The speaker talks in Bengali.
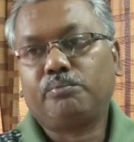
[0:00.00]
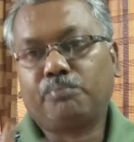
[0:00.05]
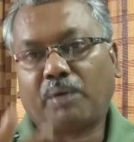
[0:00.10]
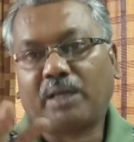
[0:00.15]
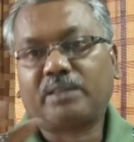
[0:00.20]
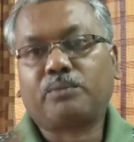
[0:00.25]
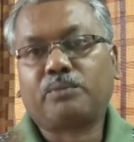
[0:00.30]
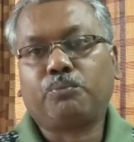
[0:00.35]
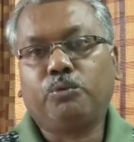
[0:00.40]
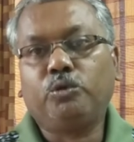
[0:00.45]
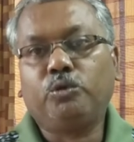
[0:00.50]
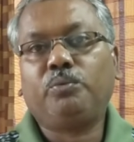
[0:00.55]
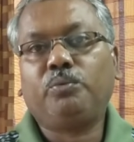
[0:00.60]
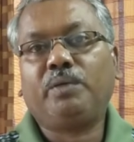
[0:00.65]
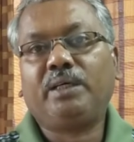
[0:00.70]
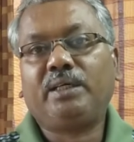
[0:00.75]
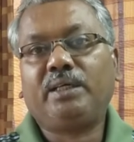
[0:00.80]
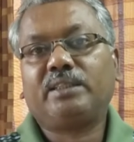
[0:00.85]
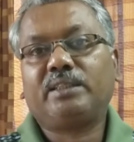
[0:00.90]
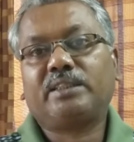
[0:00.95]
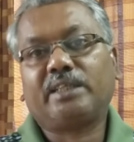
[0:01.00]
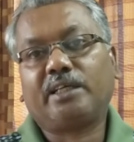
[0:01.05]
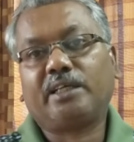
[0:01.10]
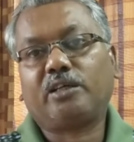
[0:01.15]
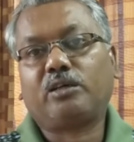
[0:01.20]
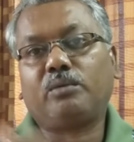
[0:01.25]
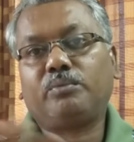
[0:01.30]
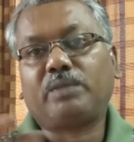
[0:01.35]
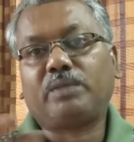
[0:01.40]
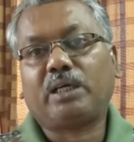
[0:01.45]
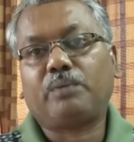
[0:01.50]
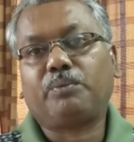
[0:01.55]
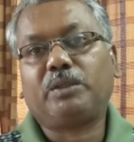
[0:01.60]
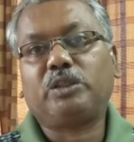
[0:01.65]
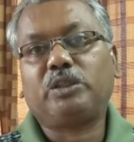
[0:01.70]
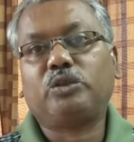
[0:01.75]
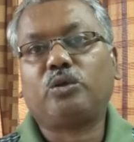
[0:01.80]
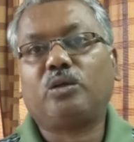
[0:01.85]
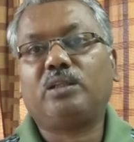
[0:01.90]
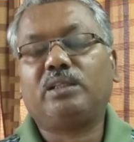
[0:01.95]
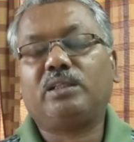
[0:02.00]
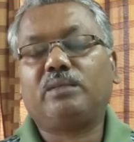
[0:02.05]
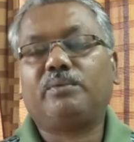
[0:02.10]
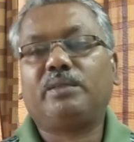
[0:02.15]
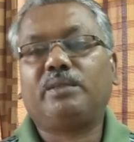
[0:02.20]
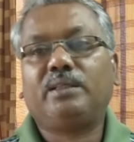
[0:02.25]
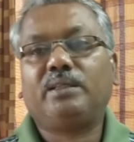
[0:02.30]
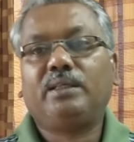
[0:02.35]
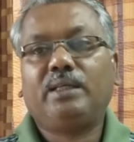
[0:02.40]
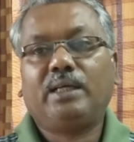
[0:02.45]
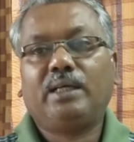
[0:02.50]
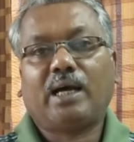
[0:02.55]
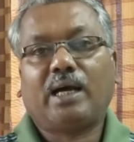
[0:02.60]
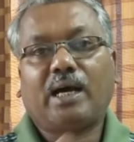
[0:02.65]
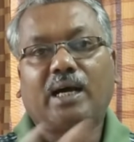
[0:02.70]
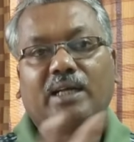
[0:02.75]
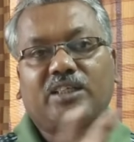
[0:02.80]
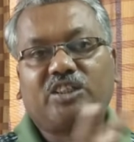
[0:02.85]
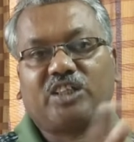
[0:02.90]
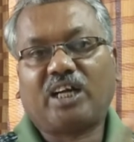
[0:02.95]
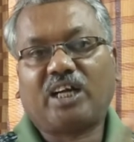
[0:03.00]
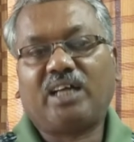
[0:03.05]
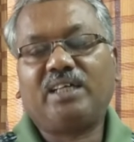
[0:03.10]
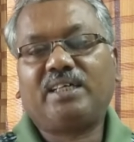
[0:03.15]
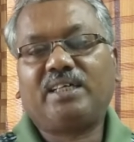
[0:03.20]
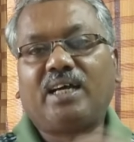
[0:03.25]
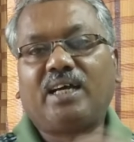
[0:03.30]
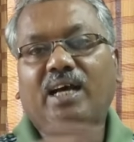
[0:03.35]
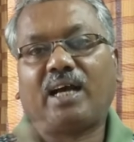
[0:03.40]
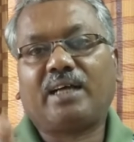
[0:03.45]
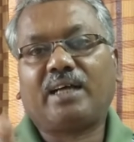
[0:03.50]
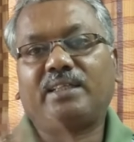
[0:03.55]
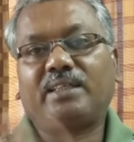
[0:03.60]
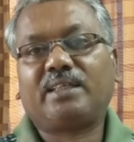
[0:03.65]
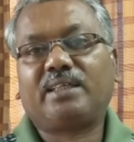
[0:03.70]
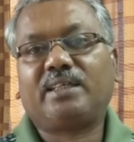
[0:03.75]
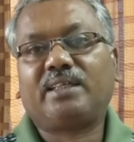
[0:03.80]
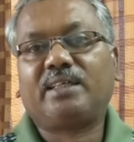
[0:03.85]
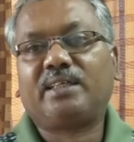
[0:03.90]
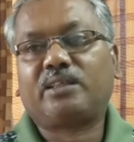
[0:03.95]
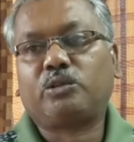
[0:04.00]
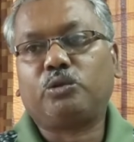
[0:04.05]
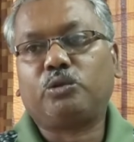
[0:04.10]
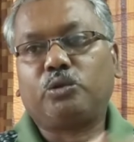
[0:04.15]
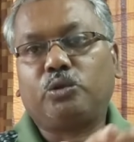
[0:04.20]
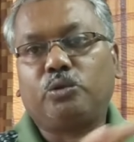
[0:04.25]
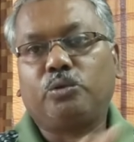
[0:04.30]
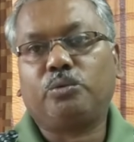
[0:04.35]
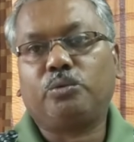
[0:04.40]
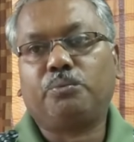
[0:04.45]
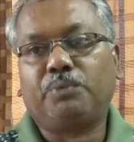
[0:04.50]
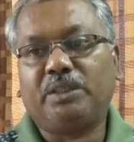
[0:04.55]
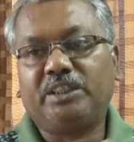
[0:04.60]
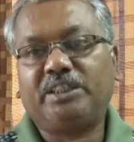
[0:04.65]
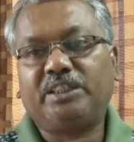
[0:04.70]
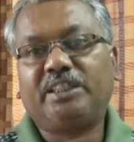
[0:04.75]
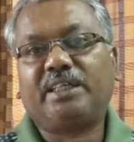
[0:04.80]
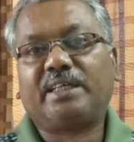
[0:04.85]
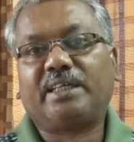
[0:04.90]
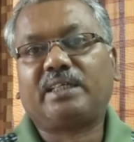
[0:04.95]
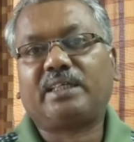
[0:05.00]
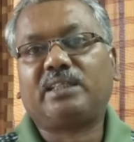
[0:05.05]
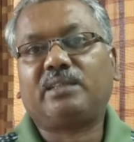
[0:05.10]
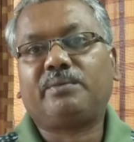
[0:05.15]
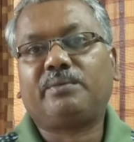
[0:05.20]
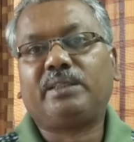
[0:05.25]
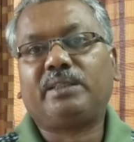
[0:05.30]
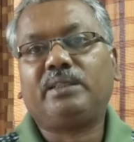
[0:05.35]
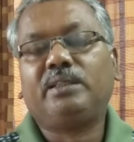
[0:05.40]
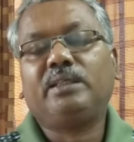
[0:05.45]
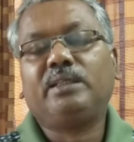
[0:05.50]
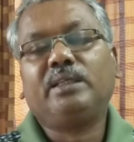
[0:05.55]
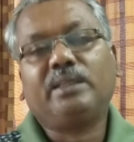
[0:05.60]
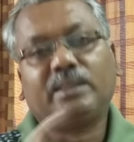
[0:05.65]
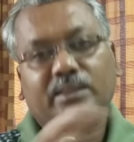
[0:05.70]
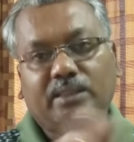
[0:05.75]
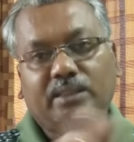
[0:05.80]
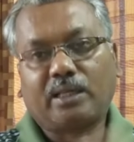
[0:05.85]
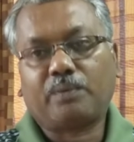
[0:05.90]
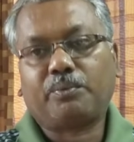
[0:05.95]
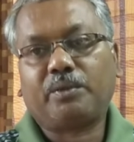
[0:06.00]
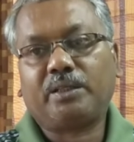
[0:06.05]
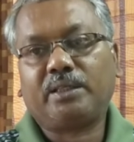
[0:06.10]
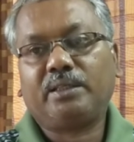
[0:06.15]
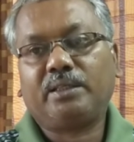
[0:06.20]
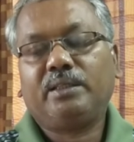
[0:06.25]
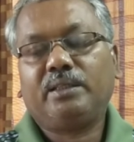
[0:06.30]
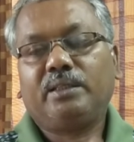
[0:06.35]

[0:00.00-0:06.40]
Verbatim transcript: ভাত ফুটবে সেরকম টাইপের জল দেবেন আর চালটা আগে থেকে একটু ভিজিয়ে রেখে দেবেন তারপরে